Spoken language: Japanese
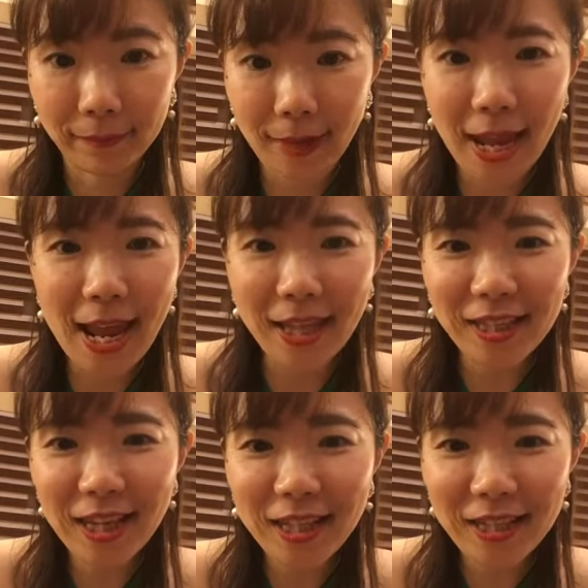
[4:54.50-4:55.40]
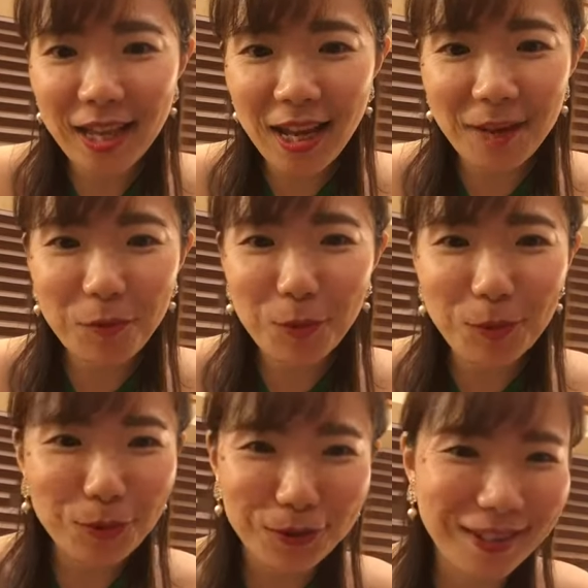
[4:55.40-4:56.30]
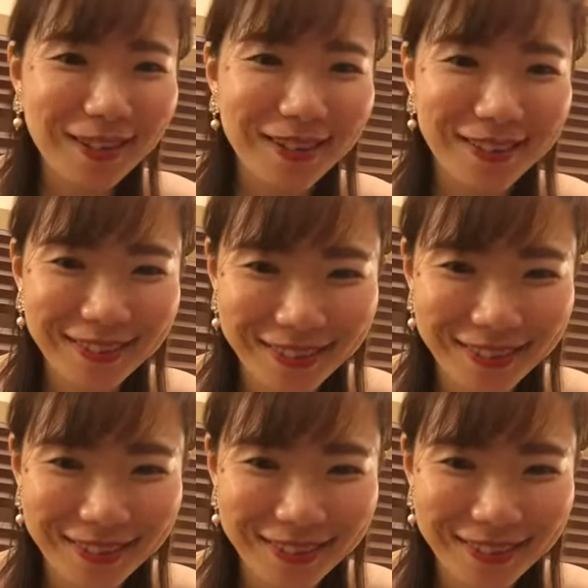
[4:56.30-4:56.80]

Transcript: うんえ犯罪じゃないもみもんさん